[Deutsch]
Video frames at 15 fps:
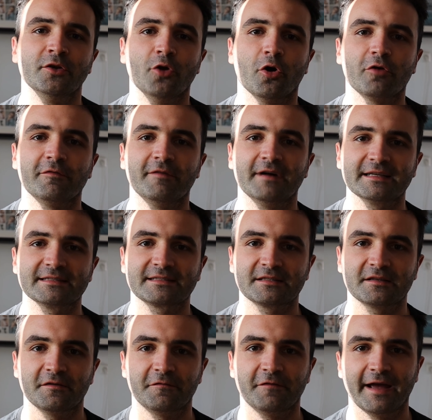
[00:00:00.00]
noch
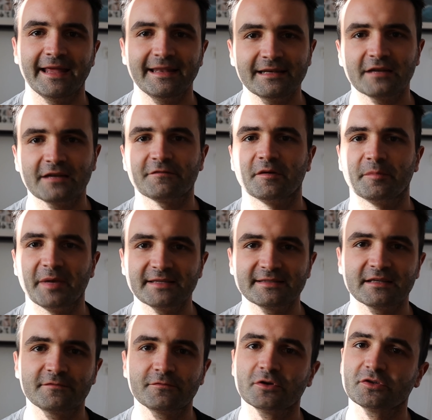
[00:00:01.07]
was verändert,
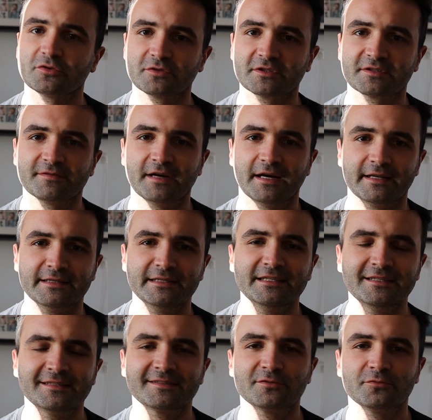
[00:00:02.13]
verbessert wird und zwar
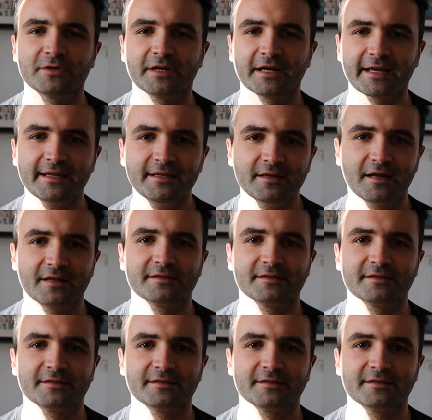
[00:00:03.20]
nicht zu gering.